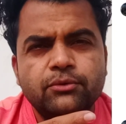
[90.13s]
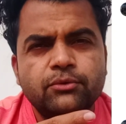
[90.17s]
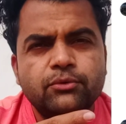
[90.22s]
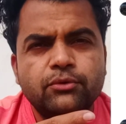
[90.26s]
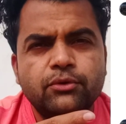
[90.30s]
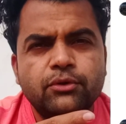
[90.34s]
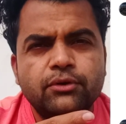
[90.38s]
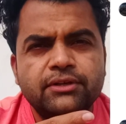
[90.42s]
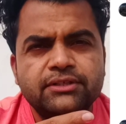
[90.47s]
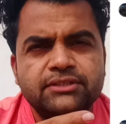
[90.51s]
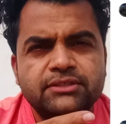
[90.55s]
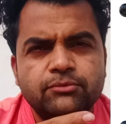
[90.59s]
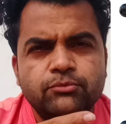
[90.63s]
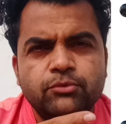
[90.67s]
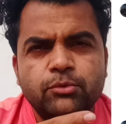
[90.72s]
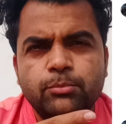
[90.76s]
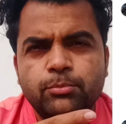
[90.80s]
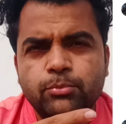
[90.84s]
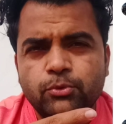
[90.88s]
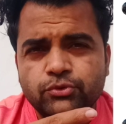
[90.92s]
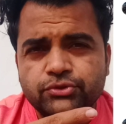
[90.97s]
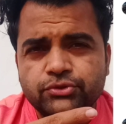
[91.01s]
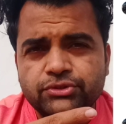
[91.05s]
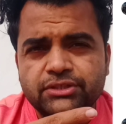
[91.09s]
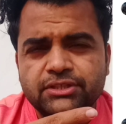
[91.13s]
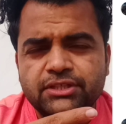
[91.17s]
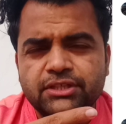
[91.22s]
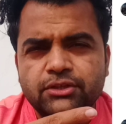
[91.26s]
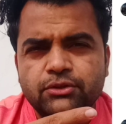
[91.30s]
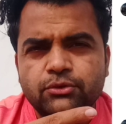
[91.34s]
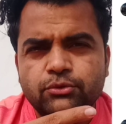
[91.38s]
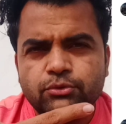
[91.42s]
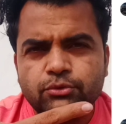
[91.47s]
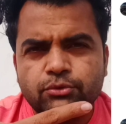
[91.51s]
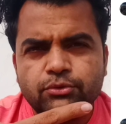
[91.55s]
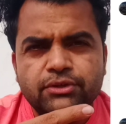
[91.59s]
उन्होंने जब वो पहुँचे थे
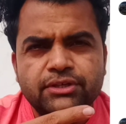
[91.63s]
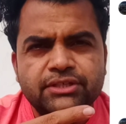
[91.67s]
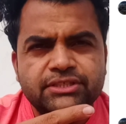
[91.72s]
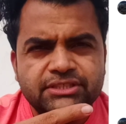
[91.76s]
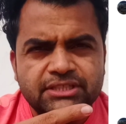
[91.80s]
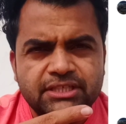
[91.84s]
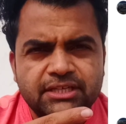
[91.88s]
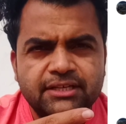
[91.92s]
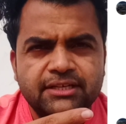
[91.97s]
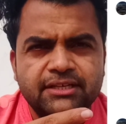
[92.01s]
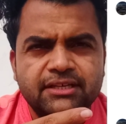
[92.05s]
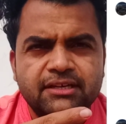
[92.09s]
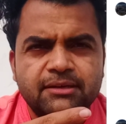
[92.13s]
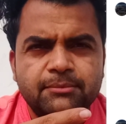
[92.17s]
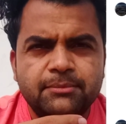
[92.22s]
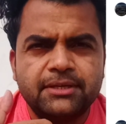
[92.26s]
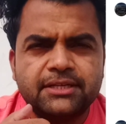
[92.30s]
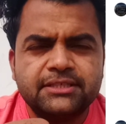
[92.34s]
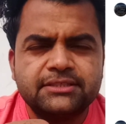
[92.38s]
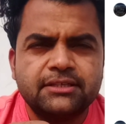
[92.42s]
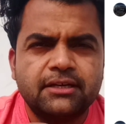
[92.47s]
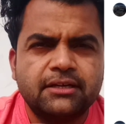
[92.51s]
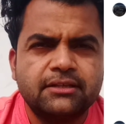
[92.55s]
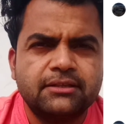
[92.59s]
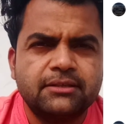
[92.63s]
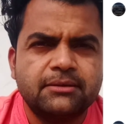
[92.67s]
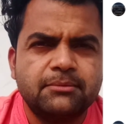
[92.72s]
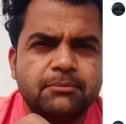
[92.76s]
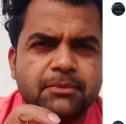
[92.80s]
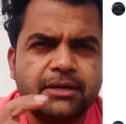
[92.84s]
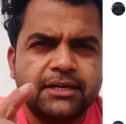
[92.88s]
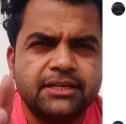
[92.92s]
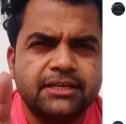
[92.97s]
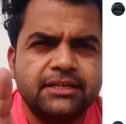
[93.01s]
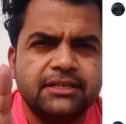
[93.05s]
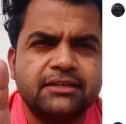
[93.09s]
तो उन्होंने शेयर किया मेरे साथ
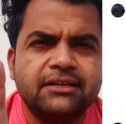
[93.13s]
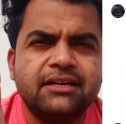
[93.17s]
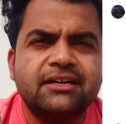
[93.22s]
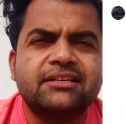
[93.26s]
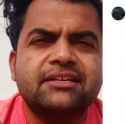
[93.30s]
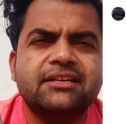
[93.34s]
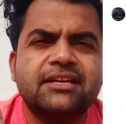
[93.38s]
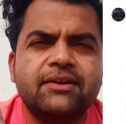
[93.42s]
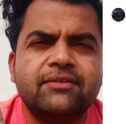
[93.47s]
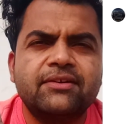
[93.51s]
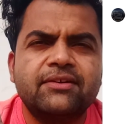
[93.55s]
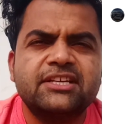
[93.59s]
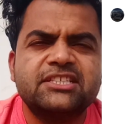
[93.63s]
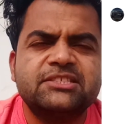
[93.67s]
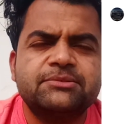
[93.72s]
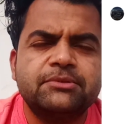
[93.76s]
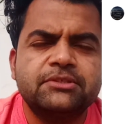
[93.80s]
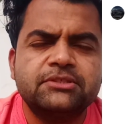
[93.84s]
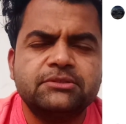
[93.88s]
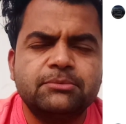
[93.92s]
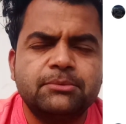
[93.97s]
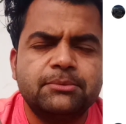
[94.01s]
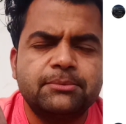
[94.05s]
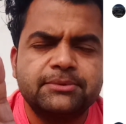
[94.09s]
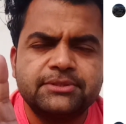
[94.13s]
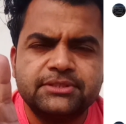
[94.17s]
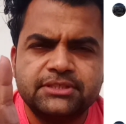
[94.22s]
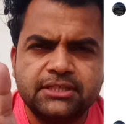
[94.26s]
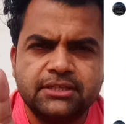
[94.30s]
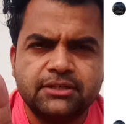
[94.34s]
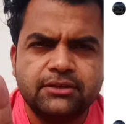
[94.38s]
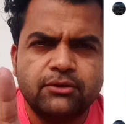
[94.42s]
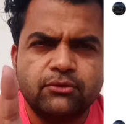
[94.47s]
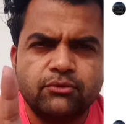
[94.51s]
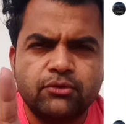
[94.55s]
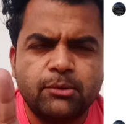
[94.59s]
बाकी इनका ट्रैवल एक्सपीरियंस भी मैं
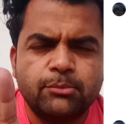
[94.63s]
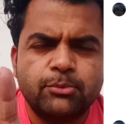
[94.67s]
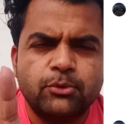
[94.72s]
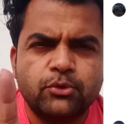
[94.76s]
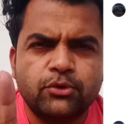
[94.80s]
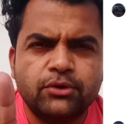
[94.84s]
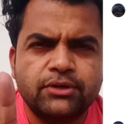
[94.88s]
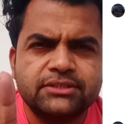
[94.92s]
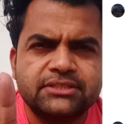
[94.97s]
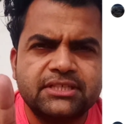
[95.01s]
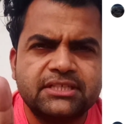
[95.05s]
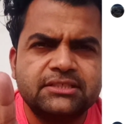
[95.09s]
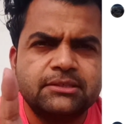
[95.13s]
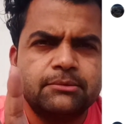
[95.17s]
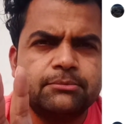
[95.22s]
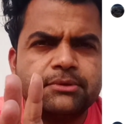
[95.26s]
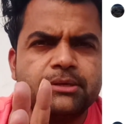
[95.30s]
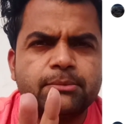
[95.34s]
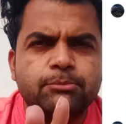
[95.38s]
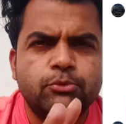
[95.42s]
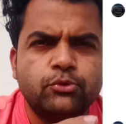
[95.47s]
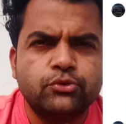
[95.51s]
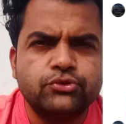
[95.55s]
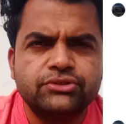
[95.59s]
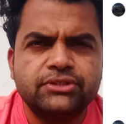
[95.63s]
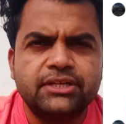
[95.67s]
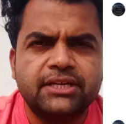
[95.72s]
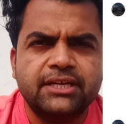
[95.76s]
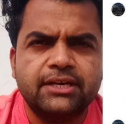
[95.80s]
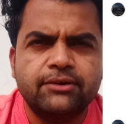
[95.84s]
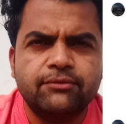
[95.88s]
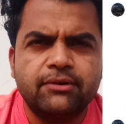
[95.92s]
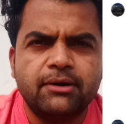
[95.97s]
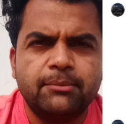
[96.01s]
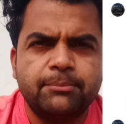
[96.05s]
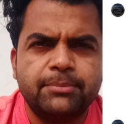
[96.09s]
शेयर करूँगा आप लोगों के साथ जब ये पहुँच
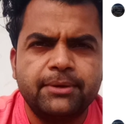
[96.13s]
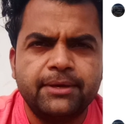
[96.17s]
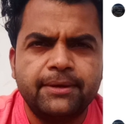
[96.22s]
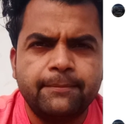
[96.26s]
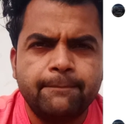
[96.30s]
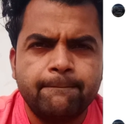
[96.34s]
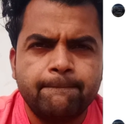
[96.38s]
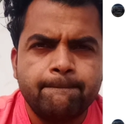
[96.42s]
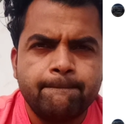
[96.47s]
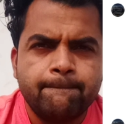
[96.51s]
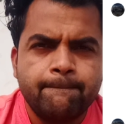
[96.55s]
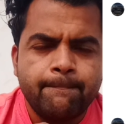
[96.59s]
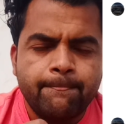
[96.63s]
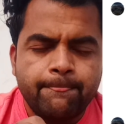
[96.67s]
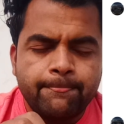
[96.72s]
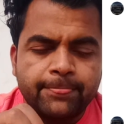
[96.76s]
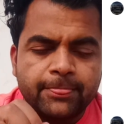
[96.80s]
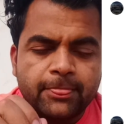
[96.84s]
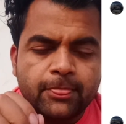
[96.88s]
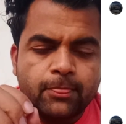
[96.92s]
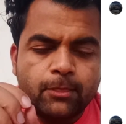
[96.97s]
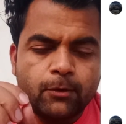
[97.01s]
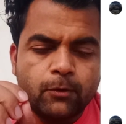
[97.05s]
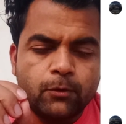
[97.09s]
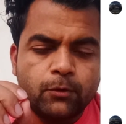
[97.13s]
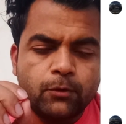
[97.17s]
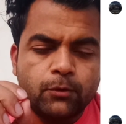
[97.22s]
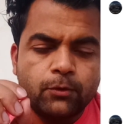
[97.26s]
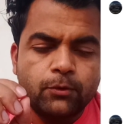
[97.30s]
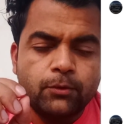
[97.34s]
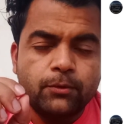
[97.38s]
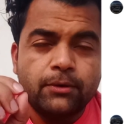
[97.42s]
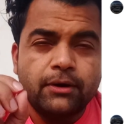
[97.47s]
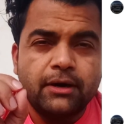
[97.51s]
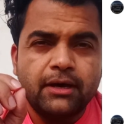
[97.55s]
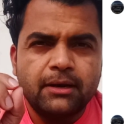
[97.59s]
जाएंगे वहाँ पर तो
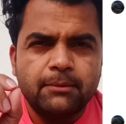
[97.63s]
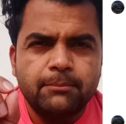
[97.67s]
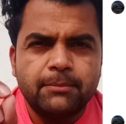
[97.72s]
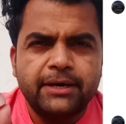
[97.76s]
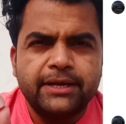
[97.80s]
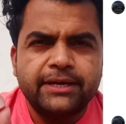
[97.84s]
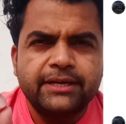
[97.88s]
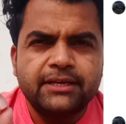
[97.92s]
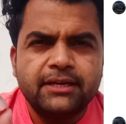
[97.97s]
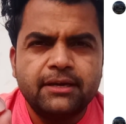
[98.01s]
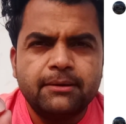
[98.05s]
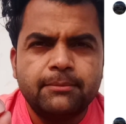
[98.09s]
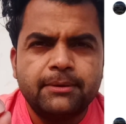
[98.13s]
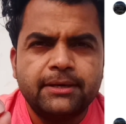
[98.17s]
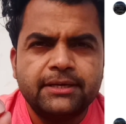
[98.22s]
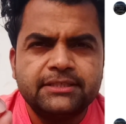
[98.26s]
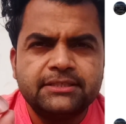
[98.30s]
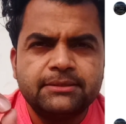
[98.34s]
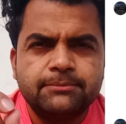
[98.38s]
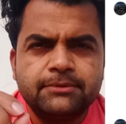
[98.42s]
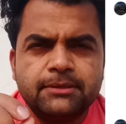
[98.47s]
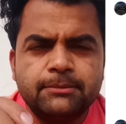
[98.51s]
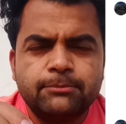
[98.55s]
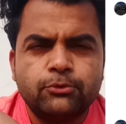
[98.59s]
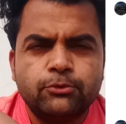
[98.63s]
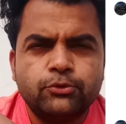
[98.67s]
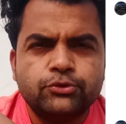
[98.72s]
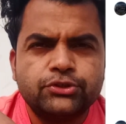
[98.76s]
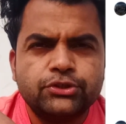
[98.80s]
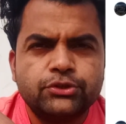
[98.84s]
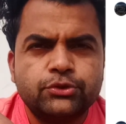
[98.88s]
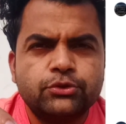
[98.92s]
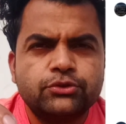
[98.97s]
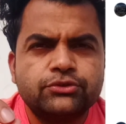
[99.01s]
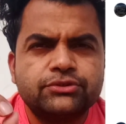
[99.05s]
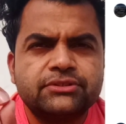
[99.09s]
अल्बानिया भाई जब ये पहुँचे
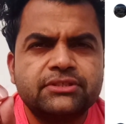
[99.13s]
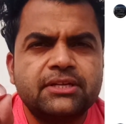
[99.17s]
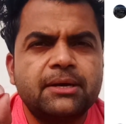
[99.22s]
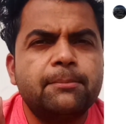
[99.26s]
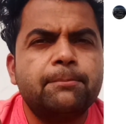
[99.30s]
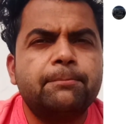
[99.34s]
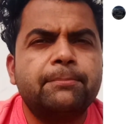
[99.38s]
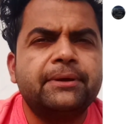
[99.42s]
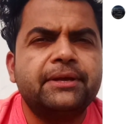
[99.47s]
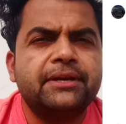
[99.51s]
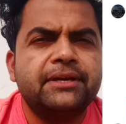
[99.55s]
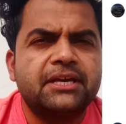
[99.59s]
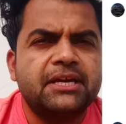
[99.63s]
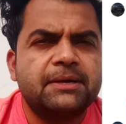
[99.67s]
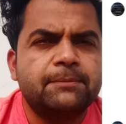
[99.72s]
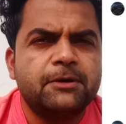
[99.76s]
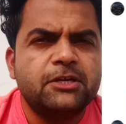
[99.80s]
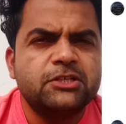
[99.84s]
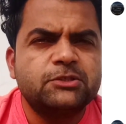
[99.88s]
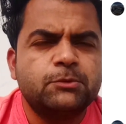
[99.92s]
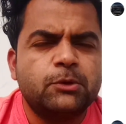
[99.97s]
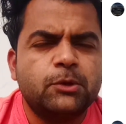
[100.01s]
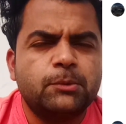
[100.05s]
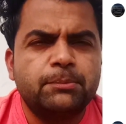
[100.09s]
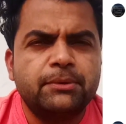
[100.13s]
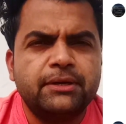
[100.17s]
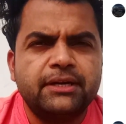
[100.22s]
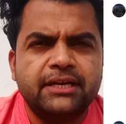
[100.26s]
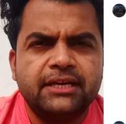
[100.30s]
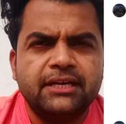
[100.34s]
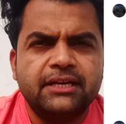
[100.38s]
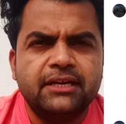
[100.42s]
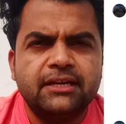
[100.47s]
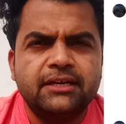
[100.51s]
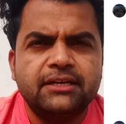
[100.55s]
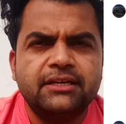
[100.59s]
तो स्टम्प इनके पासपोर्ट पे
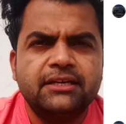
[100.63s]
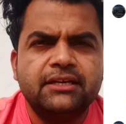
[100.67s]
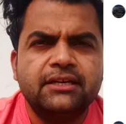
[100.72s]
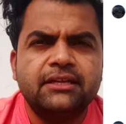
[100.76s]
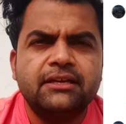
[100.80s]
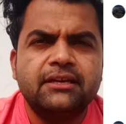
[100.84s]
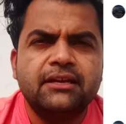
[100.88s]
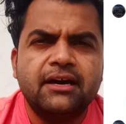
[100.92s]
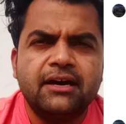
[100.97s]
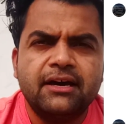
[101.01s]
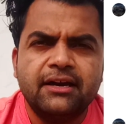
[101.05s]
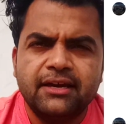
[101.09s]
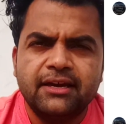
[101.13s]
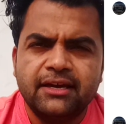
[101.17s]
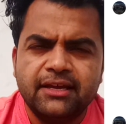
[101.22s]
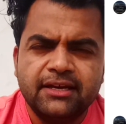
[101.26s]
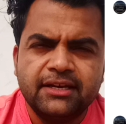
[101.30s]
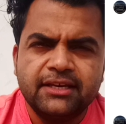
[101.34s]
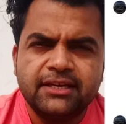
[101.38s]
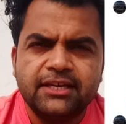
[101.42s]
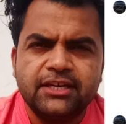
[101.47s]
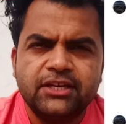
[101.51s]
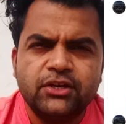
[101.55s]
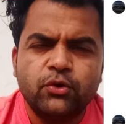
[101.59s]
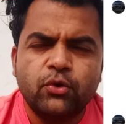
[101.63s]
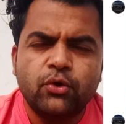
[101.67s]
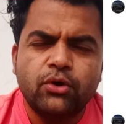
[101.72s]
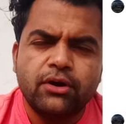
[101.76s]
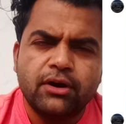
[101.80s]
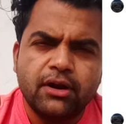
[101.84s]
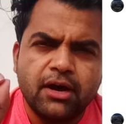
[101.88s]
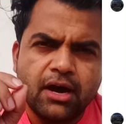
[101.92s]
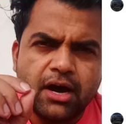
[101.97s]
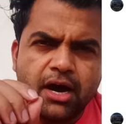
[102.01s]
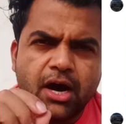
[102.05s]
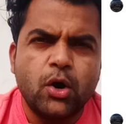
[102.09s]
नहीं लगी ना इनकी और
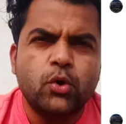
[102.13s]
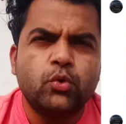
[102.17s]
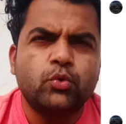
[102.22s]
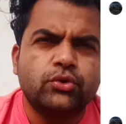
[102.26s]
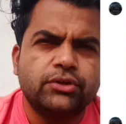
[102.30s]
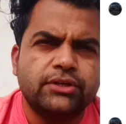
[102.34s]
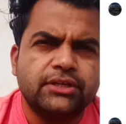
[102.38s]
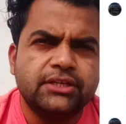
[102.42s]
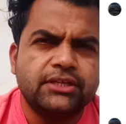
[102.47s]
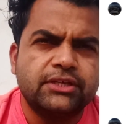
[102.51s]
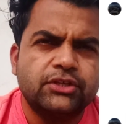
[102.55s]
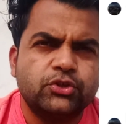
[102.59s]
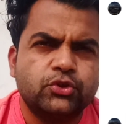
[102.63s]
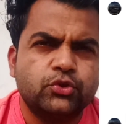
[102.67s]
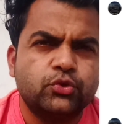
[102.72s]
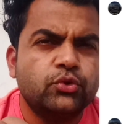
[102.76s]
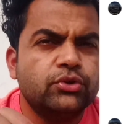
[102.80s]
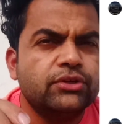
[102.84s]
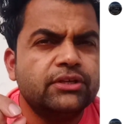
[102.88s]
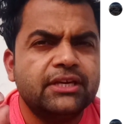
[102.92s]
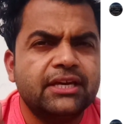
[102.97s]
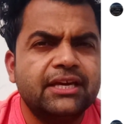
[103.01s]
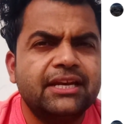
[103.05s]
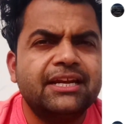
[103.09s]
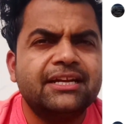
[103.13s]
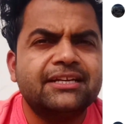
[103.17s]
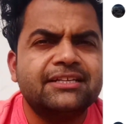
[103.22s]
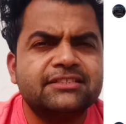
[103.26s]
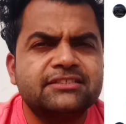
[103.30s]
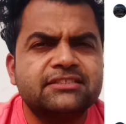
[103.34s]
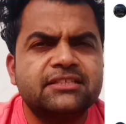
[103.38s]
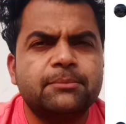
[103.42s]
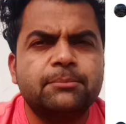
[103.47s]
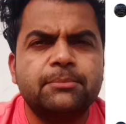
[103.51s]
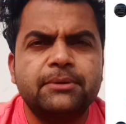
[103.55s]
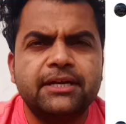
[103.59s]
ना आउट की तो ये
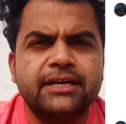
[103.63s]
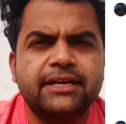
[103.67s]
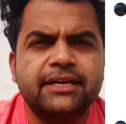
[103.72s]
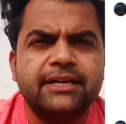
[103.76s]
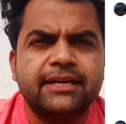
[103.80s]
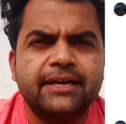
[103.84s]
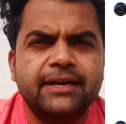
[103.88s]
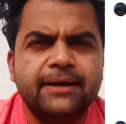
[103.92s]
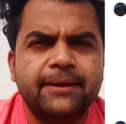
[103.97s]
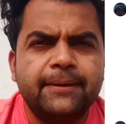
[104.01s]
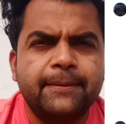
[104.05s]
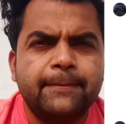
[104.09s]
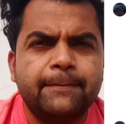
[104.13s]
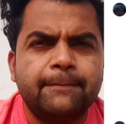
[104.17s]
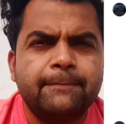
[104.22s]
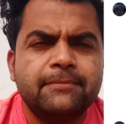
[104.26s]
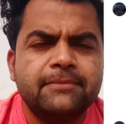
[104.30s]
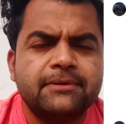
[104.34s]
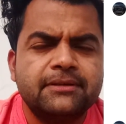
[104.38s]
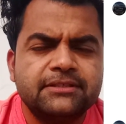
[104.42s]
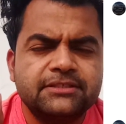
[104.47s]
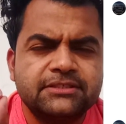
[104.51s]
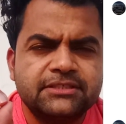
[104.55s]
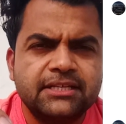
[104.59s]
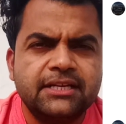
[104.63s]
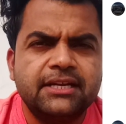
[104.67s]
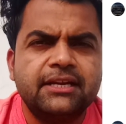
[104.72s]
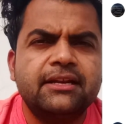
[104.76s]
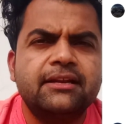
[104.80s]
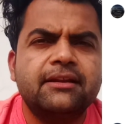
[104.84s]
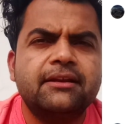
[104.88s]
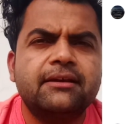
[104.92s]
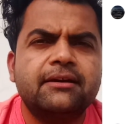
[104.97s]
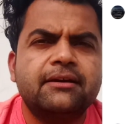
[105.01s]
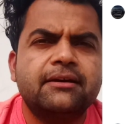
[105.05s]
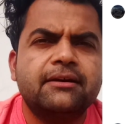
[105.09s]
लेटेस्ट अपडेट है स्टिल